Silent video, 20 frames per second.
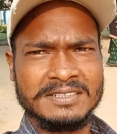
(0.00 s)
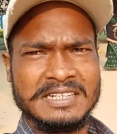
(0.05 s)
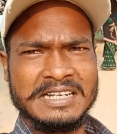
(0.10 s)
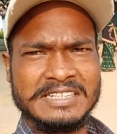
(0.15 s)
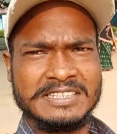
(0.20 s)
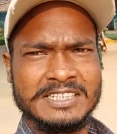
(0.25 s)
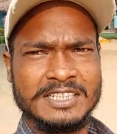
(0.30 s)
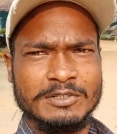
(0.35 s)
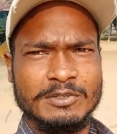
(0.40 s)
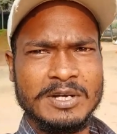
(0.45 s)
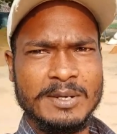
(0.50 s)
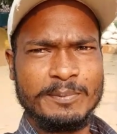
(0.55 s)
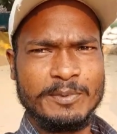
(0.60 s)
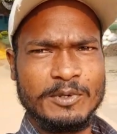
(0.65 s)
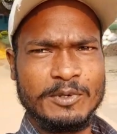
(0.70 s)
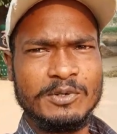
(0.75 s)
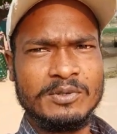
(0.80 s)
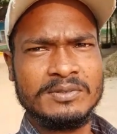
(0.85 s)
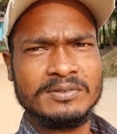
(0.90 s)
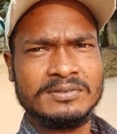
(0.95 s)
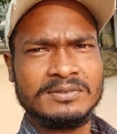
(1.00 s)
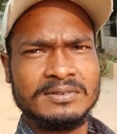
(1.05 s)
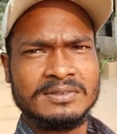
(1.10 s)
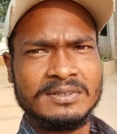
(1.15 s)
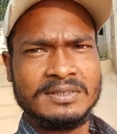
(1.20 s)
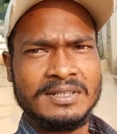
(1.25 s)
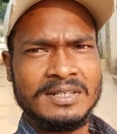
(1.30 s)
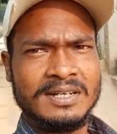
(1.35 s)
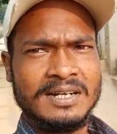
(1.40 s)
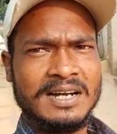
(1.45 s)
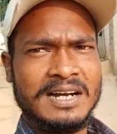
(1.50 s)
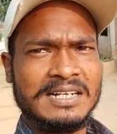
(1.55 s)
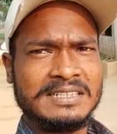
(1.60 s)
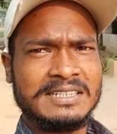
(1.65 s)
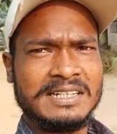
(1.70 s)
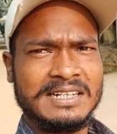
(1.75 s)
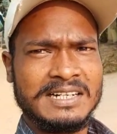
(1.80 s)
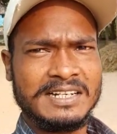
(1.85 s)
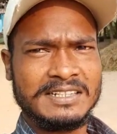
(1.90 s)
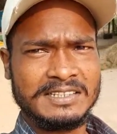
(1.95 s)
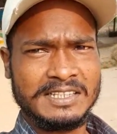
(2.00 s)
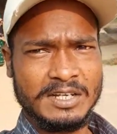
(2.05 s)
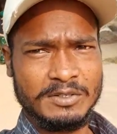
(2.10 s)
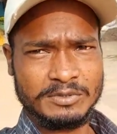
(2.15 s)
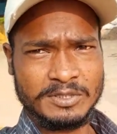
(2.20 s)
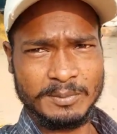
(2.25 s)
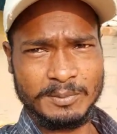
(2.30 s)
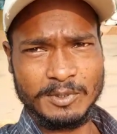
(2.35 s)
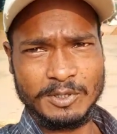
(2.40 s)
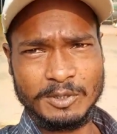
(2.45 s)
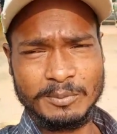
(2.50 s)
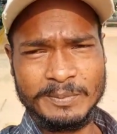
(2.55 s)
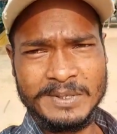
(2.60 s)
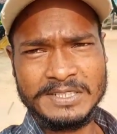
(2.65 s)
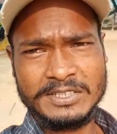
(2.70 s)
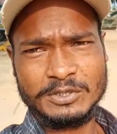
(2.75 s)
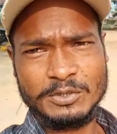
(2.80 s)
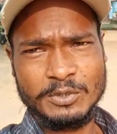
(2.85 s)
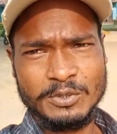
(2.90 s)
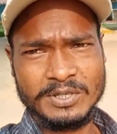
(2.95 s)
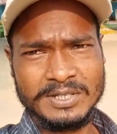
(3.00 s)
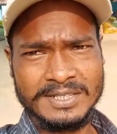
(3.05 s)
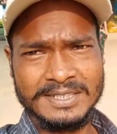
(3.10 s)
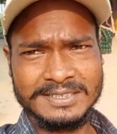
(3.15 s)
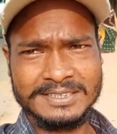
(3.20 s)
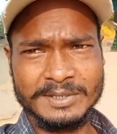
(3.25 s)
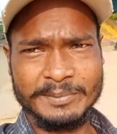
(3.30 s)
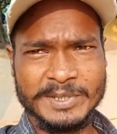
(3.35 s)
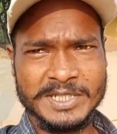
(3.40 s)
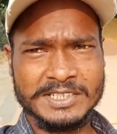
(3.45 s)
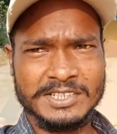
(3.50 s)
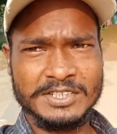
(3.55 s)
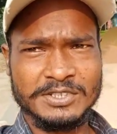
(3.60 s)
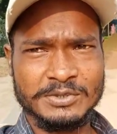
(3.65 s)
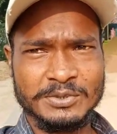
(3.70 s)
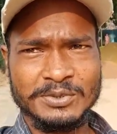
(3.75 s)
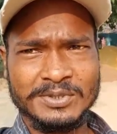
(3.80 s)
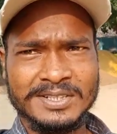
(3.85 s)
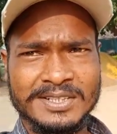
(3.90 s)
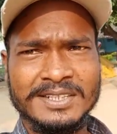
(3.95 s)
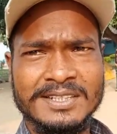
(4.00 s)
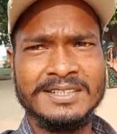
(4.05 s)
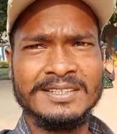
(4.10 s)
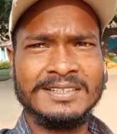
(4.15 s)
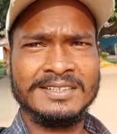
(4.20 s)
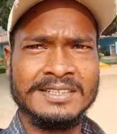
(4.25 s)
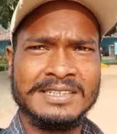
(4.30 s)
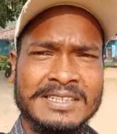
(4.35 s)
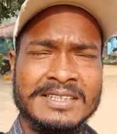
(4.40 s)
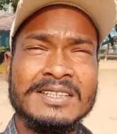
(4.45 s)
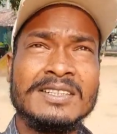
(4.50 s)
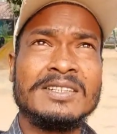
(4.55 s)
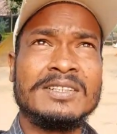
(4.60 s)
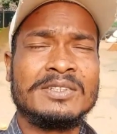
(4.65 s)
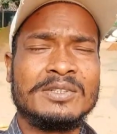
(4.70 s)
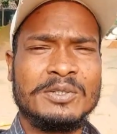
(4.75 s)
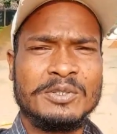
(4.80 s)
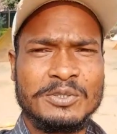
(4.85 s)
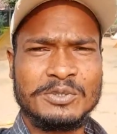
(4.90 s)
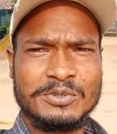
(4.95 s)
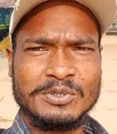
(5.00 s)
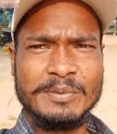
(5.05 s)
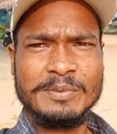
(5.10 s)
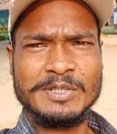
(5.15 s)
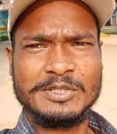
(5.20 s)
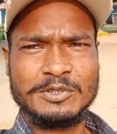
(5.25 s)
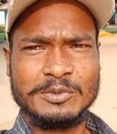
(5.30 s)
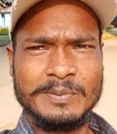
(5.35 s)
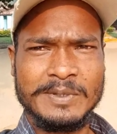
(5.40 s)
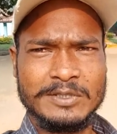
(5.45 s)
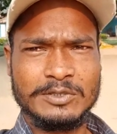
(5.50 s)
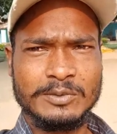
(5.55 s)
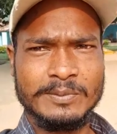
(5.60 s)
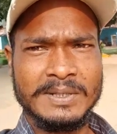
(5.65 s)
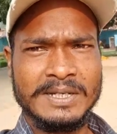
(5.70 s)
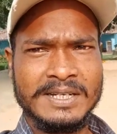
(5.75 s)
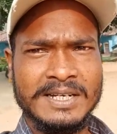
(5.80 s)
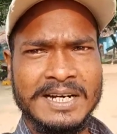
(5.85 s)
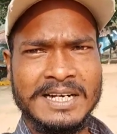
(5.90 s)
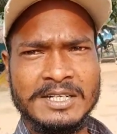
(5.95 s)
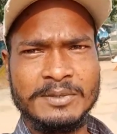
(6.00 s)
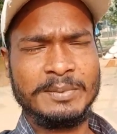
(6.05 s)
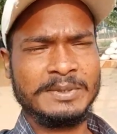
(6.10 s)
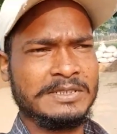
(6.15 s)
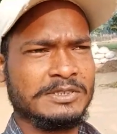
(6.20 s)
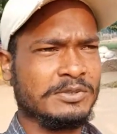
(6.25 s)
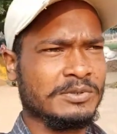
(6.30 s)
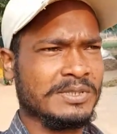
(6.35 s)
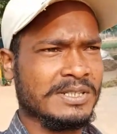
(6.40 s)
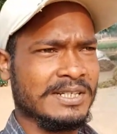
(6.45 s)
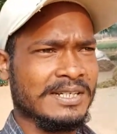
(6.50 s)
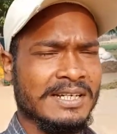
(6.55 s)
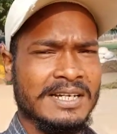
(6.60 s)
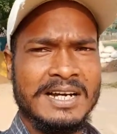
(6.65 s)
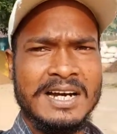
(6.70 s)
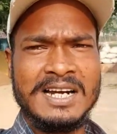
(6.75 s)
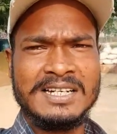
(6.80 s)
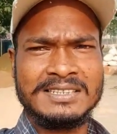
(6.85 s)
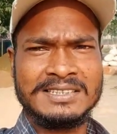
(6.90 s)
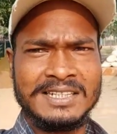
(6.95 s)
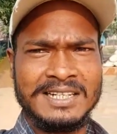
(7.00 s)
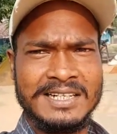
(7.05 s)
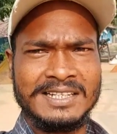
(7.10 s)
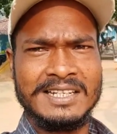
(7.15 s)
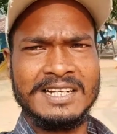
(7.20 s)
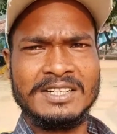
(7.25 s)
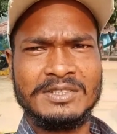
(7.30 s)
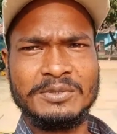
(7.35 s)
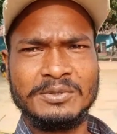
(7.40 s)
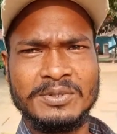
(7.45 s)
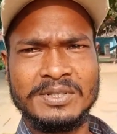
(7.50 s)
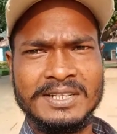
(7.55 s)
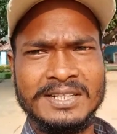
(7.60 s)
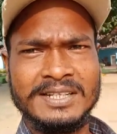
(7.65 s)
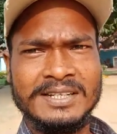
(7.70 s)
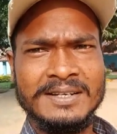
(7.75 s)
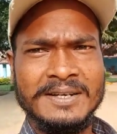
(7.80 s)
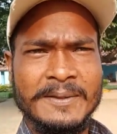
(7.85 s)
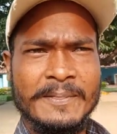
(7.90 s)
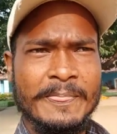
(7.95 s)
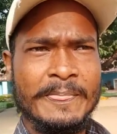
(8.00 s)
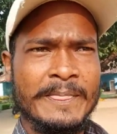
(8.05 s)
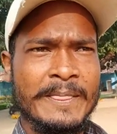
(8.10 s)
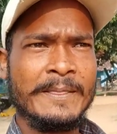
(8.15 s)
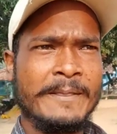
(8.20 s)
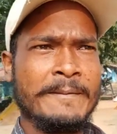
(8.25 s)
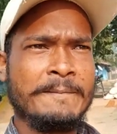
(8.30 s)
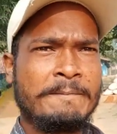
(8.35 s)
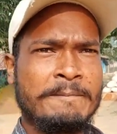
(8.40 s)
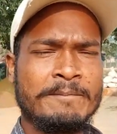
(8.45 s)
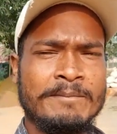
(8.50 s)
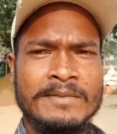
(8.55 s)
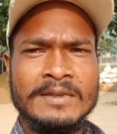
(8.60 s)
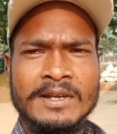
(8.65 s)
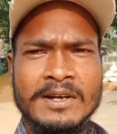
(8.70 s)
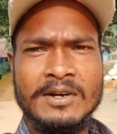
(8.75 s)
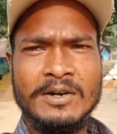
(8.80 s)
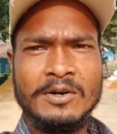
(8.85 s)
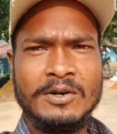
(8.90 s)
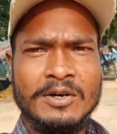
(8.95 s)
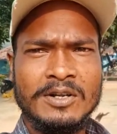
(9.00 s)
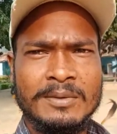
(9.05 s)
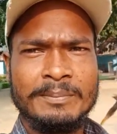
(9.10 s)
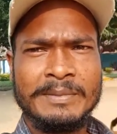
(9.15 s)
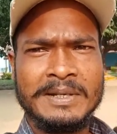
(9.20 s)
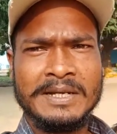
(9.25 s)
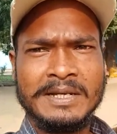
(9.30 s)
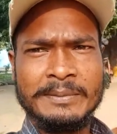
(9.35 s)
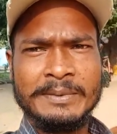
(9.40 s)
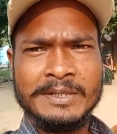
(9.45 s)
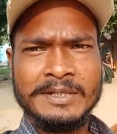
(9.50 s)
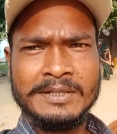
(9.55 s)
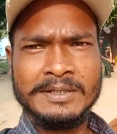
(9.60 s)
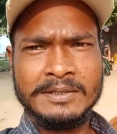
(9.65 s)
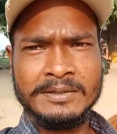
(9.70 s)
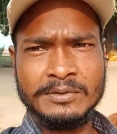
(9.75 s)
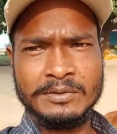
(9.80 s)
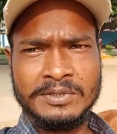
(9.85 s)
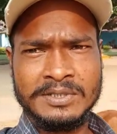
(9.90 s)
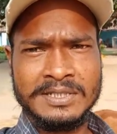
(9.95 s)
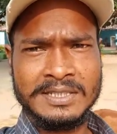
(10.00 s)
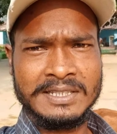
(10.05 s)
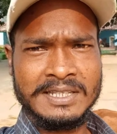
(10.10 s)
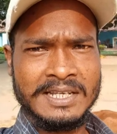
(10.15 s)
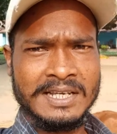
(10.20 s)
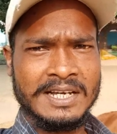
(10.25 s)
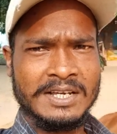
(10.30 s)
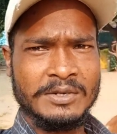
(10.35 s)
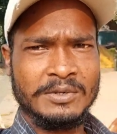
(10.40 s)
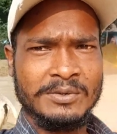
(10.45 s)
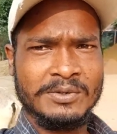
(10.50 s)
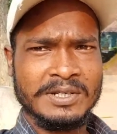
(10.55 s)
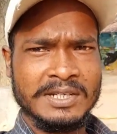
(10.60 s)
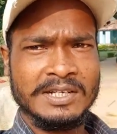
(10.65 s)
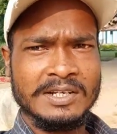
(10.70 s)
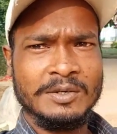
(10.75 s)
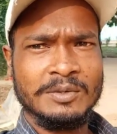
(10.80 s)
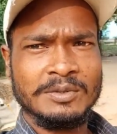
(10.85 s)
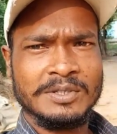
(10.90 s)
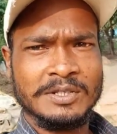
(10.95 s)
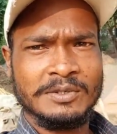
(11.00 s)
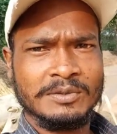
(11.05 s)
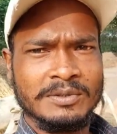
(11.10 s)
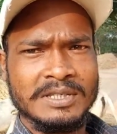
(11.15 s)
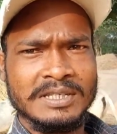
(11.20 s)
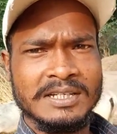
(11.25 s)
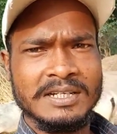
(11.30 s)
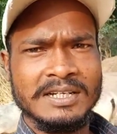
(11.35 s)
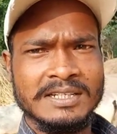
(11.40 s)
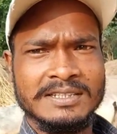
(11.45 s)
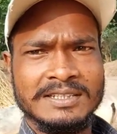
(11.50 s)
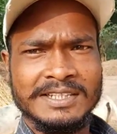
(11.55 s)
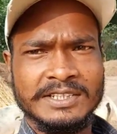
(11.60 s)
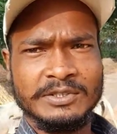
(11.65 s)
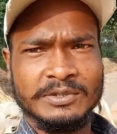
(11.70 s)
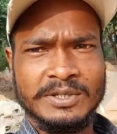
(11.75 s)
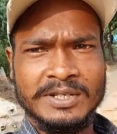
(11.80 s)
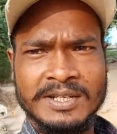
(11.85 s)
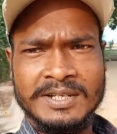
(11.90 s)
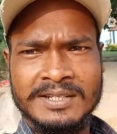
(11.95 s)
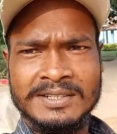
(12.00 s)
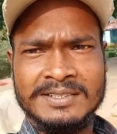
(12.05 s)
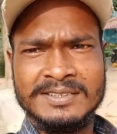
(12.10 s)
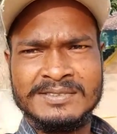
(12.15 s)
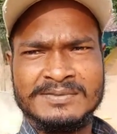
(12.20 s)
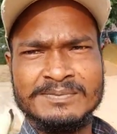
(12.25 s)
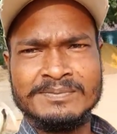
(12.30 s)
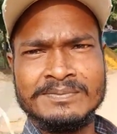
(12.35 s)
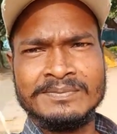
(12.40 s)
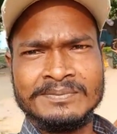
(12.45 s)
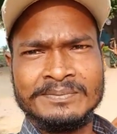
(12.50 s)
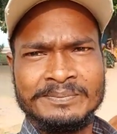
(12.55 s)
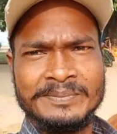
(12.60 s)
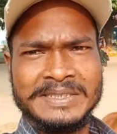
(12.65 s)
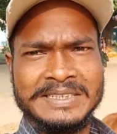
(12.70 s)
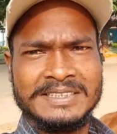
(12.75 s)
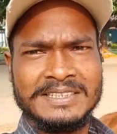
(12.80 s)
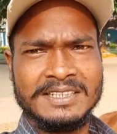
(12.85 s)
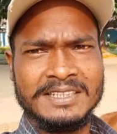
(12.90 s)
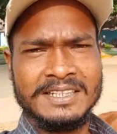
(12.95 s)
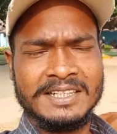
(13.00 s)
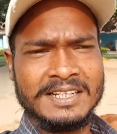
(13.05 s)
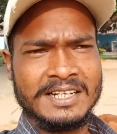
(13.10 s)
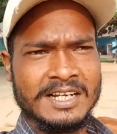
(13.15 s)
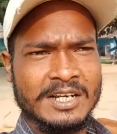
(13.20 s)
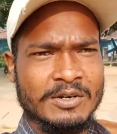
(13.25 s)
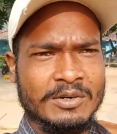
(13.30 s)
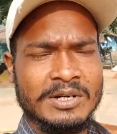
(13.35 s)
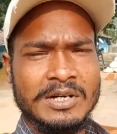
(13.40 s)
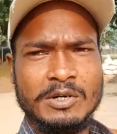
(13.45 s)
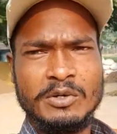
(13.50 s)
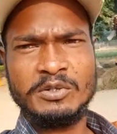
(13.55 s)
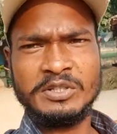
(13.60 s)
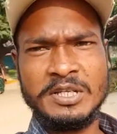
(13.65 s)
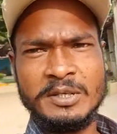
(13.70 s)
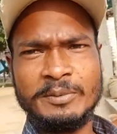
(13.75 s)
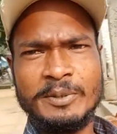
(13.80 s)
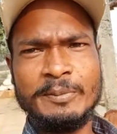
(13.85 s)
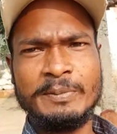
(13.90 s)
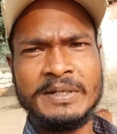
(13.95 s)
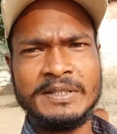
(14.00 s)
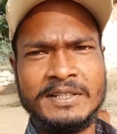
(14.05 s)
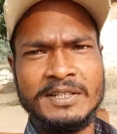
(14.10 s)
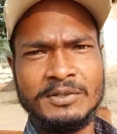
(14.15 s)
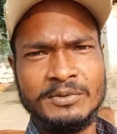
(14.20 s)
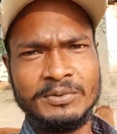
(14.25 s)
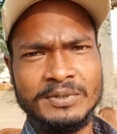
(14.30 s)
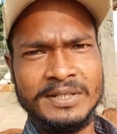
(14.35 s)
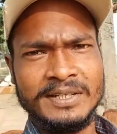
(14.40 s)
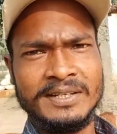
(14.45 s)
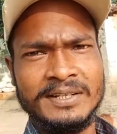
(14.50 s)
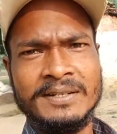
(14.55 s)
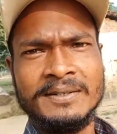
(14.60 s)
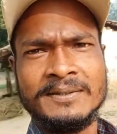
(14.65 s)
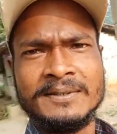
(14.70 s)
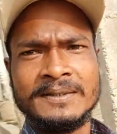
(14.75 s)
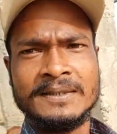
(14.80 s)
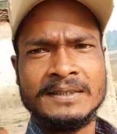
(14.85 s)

कैसे हो आप लोग आशा करता हूँ सब लोग मस्त हो गए ज़बरदस्त हो गए दोस्तों अभी सुबह सुबह आठ बज चुके हैं आठ साढ़े आठ हो गए हैं और मैं अभी उठ के तैयार हो गया हूँ क्योंकि ये गैया जो है पीछे दिख रहा होगा और उधर भी बंधे हुए हैं